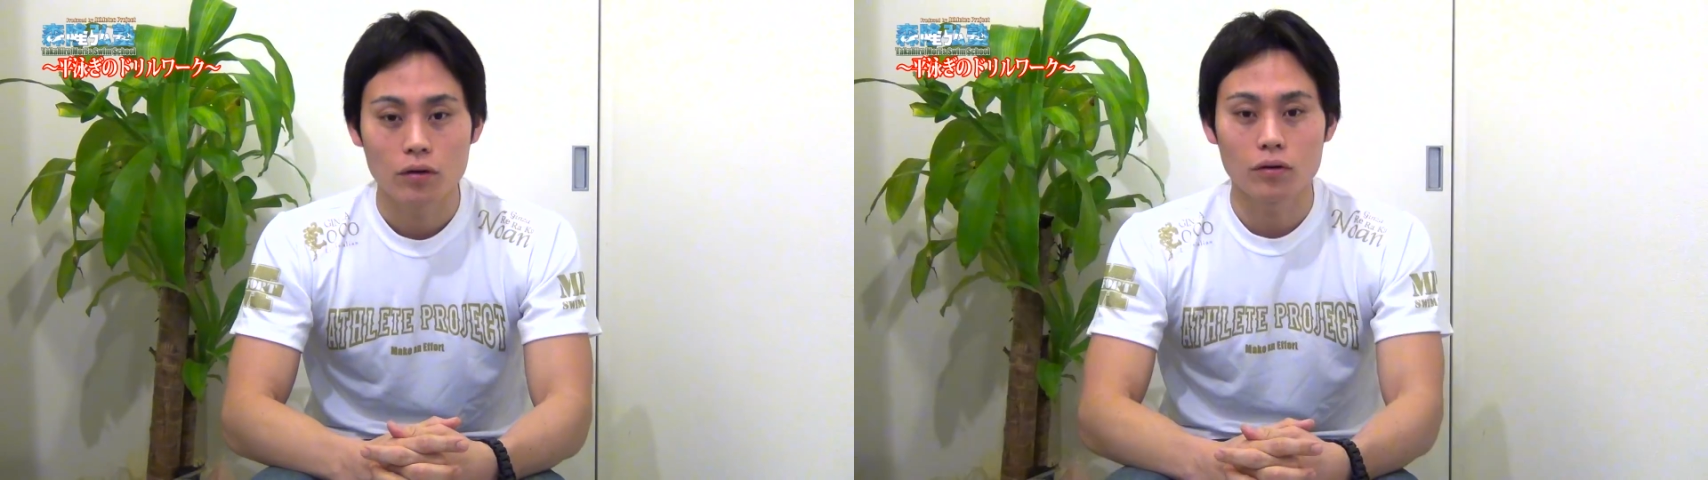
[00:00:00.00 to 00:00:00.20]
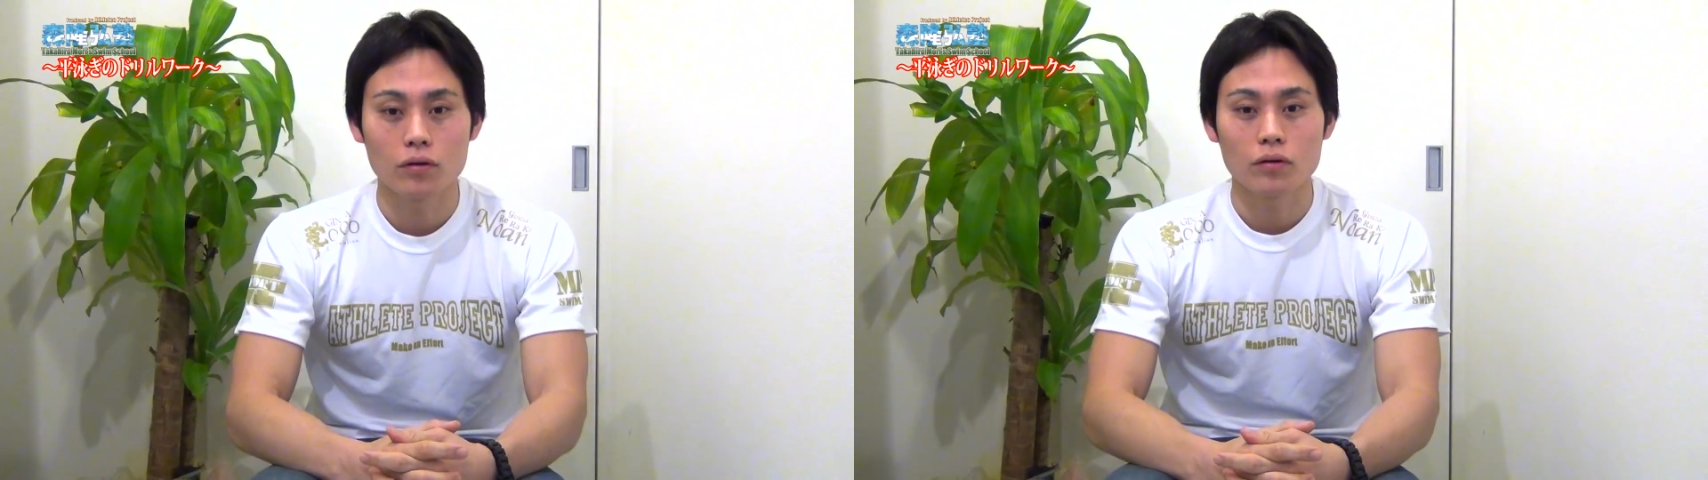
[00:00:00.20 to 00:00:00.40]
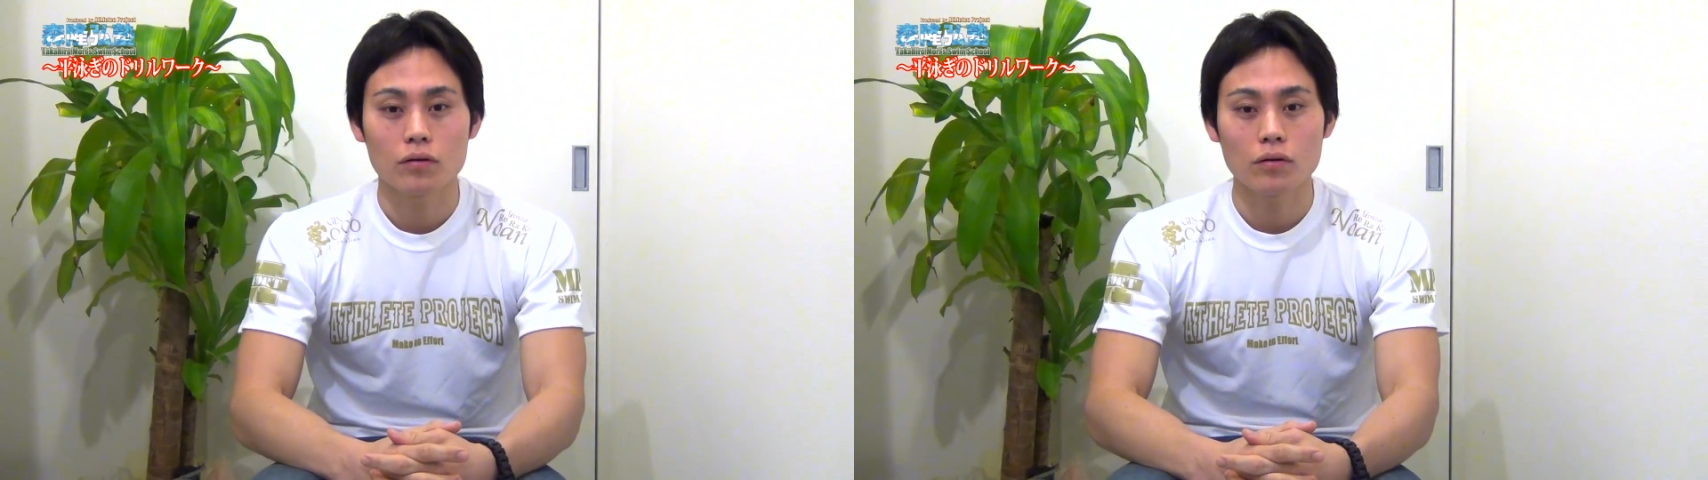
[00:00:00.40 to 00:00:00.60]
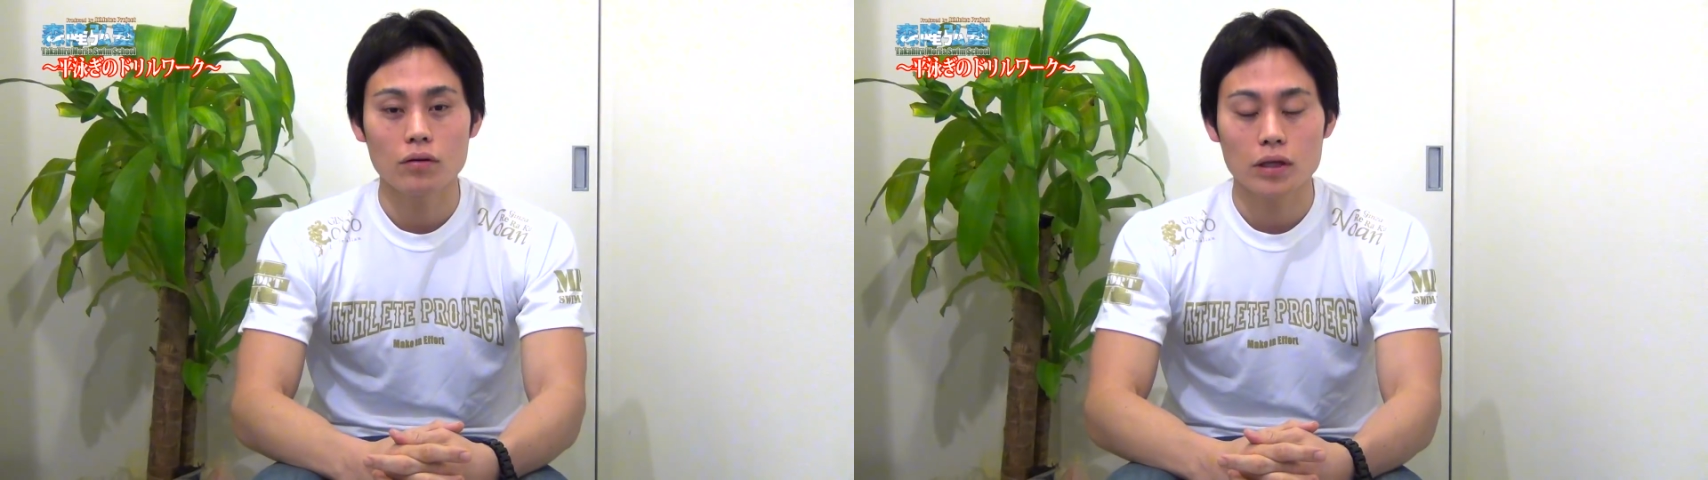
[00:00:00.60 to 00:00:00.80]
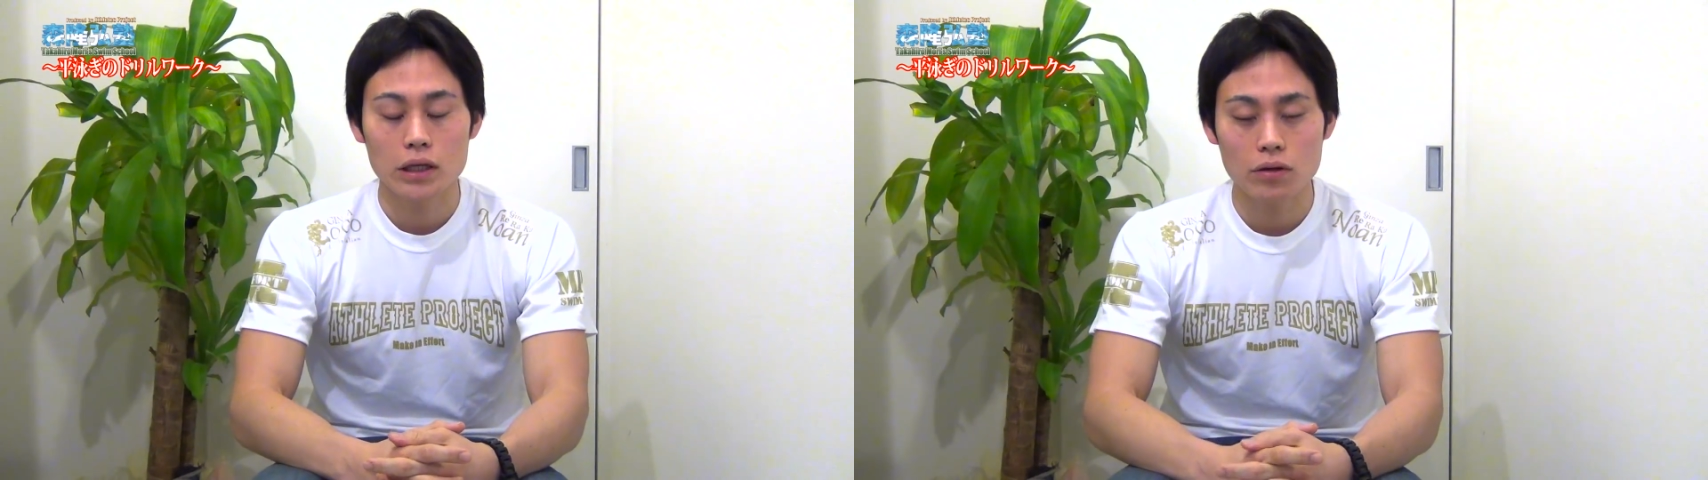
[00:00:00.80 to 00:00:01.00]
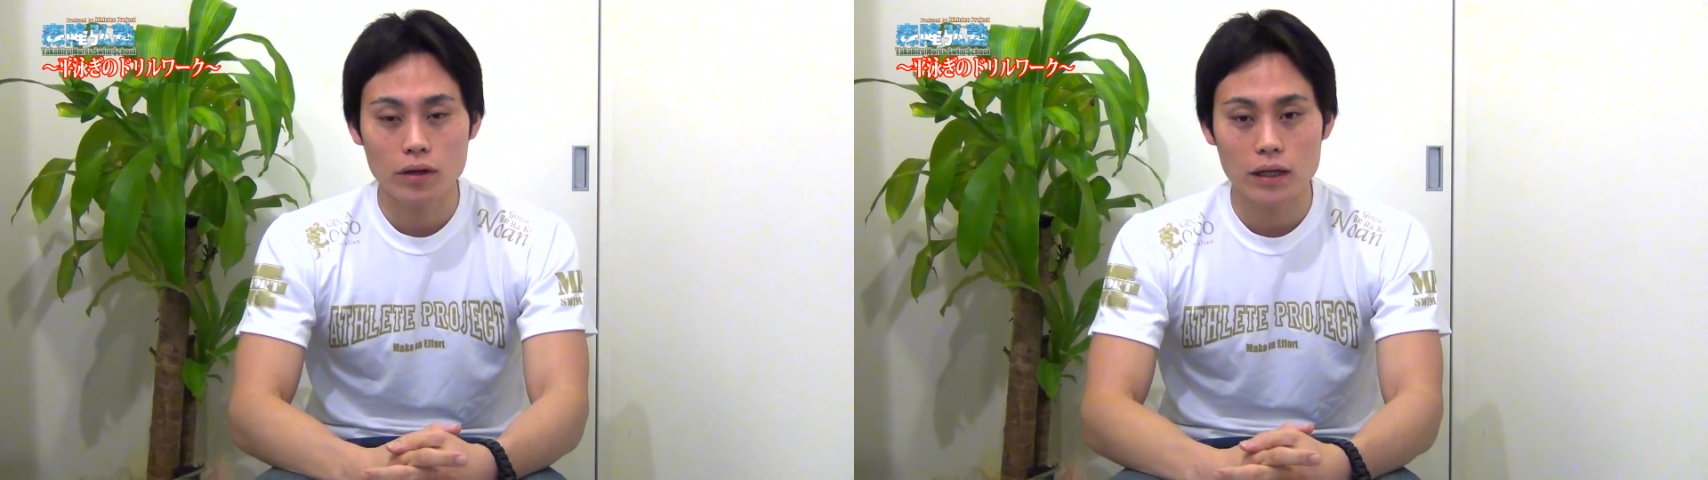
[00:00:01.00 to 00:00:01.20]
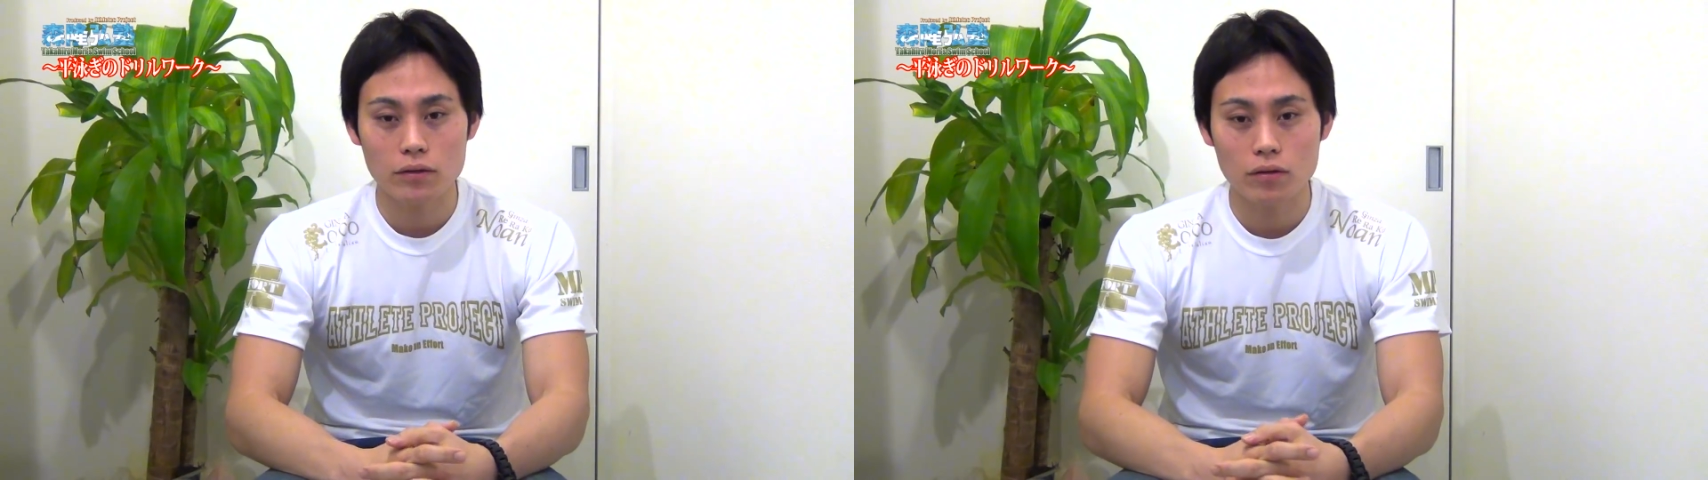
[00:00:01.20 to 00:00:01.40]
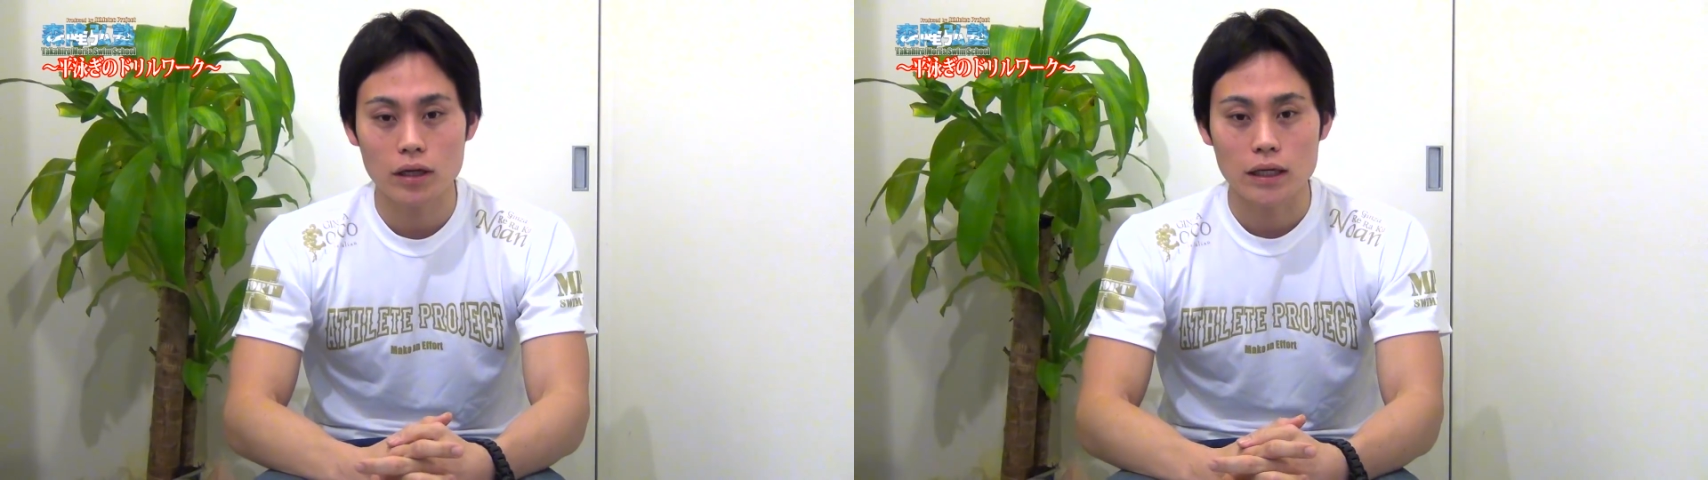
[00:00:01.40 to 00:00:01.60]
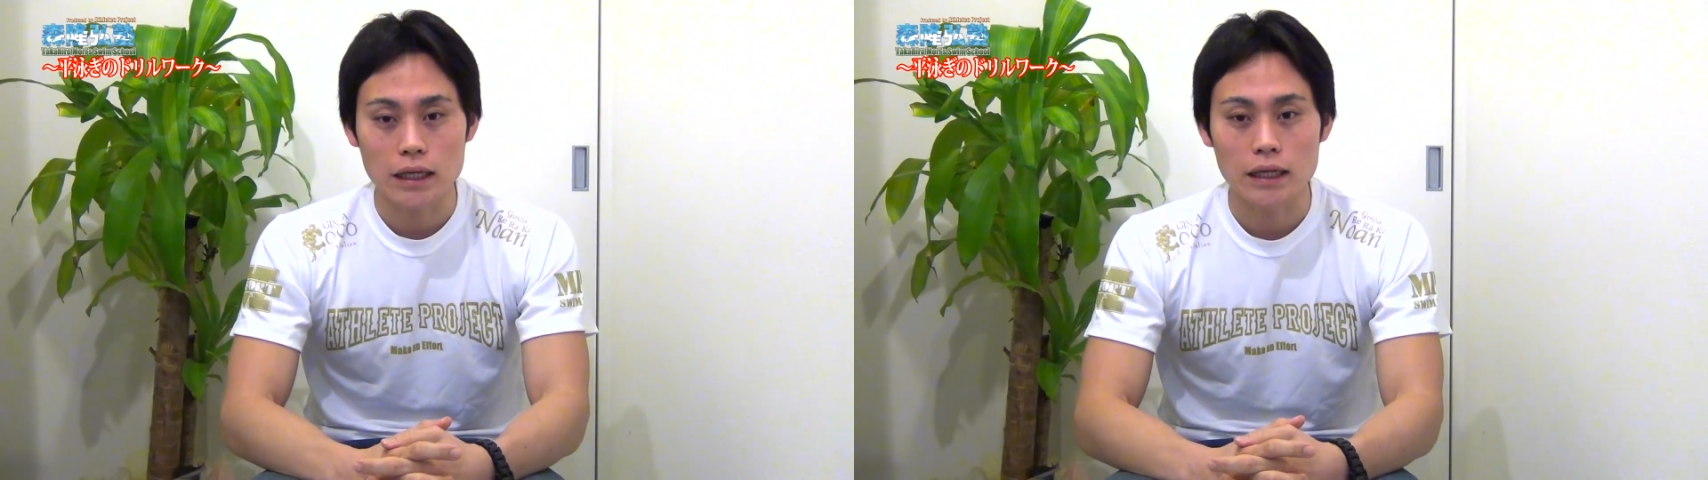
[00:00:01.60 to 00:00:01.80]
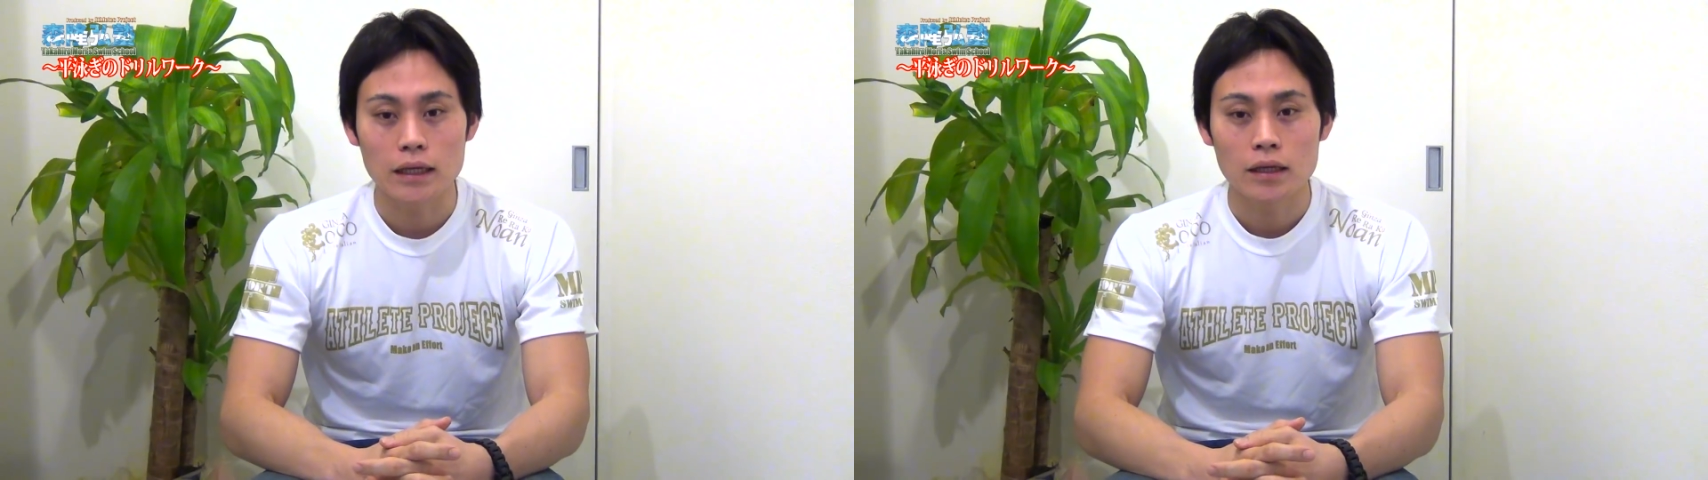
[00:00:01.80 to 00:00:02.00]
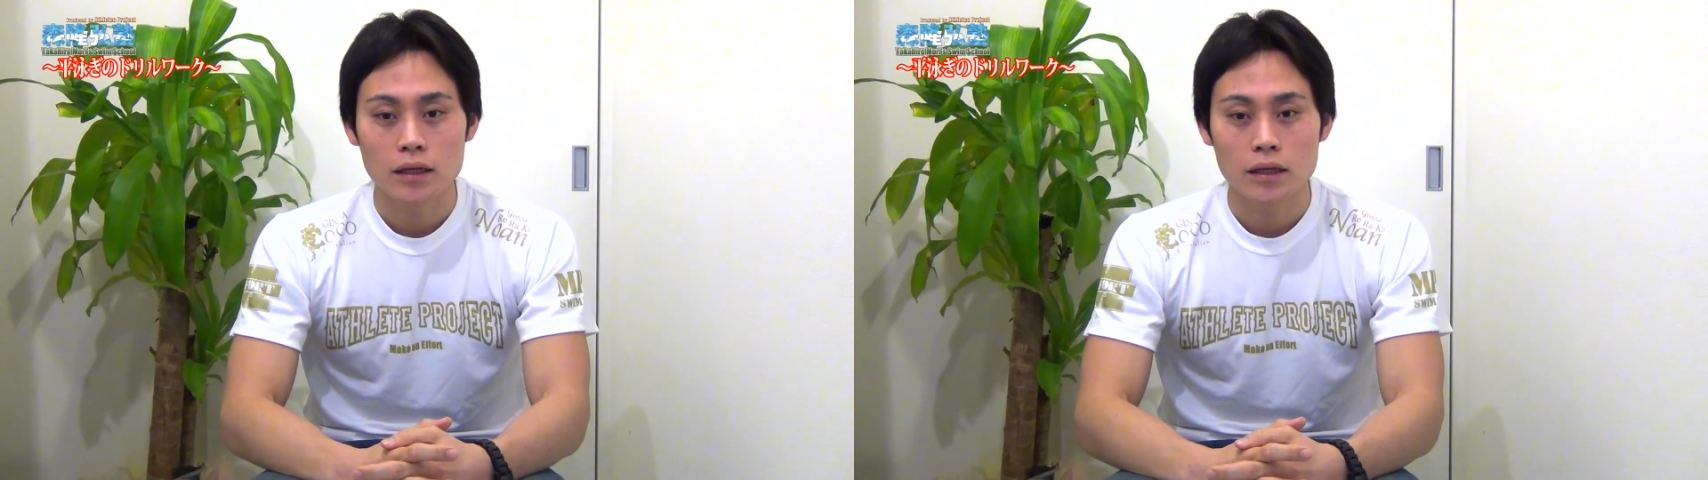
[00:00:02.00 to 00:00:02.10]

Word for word: この広げるときに、